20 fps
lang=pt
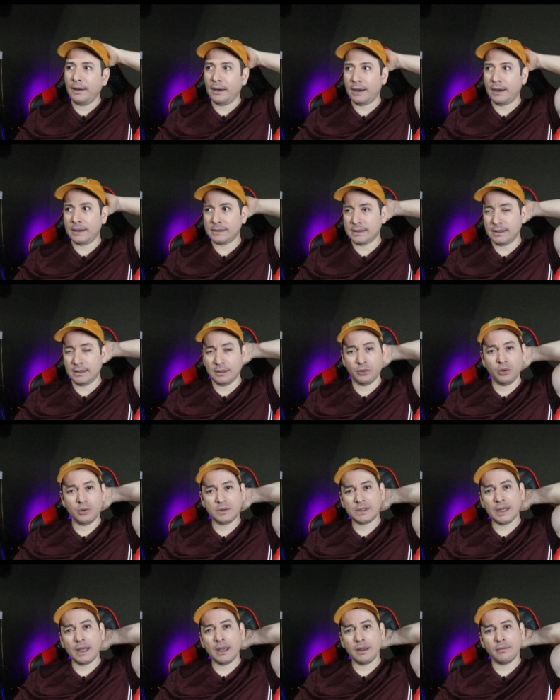Ah, sim,
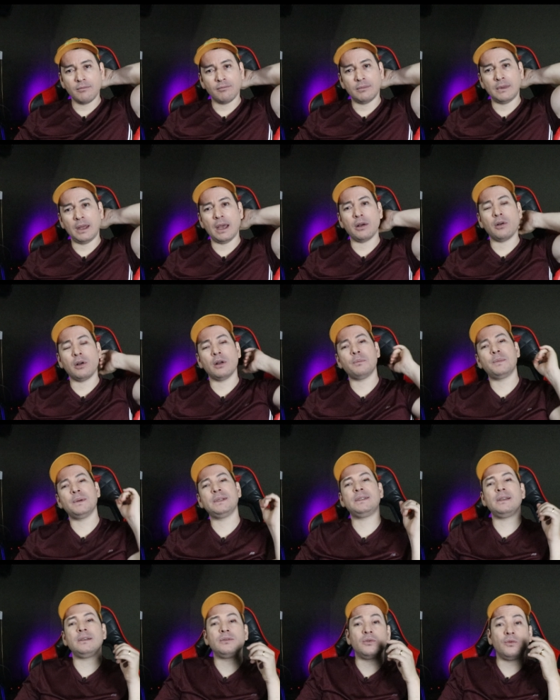gostei, né? Agora eu
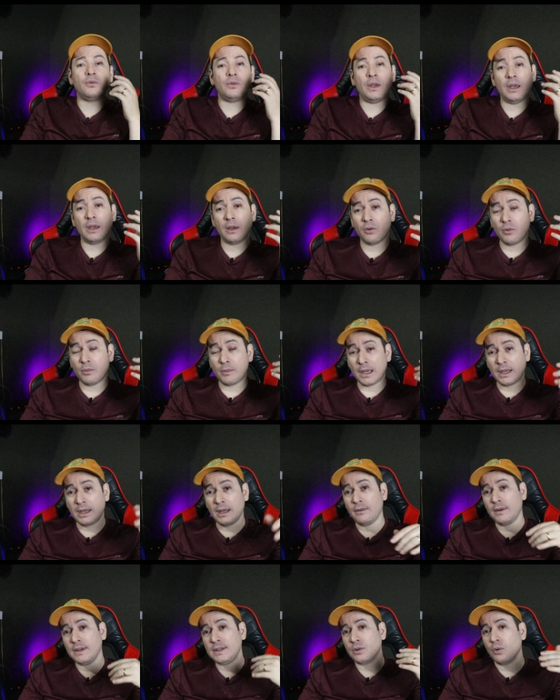preciso ver como é que
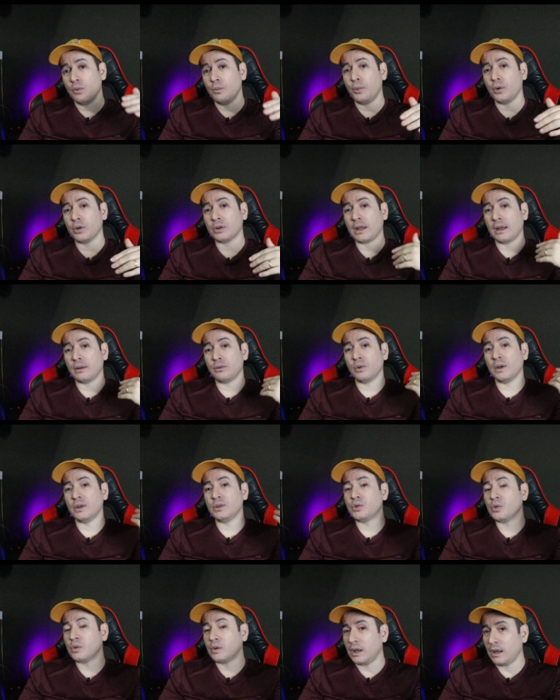ele vai se comportar
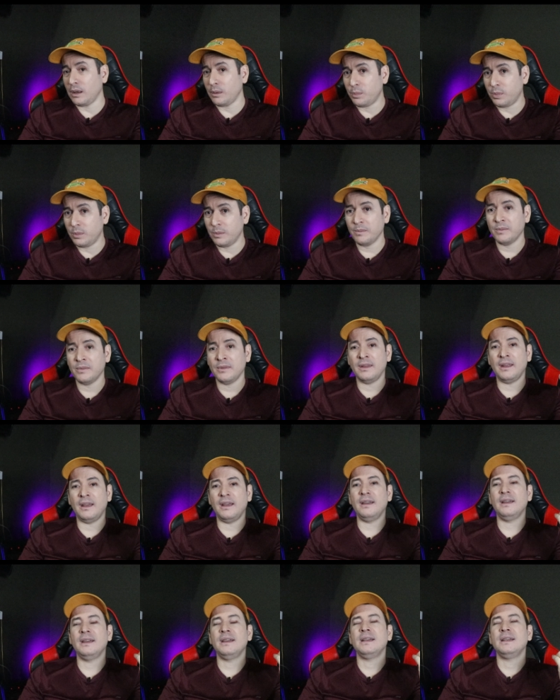durante o tempo
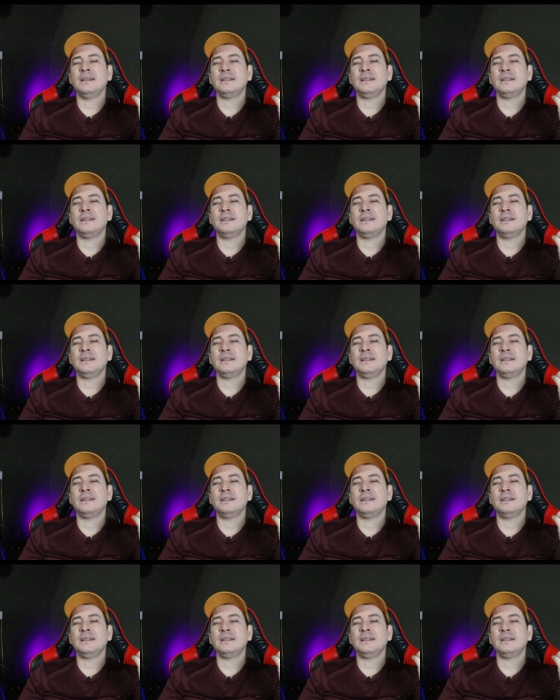né?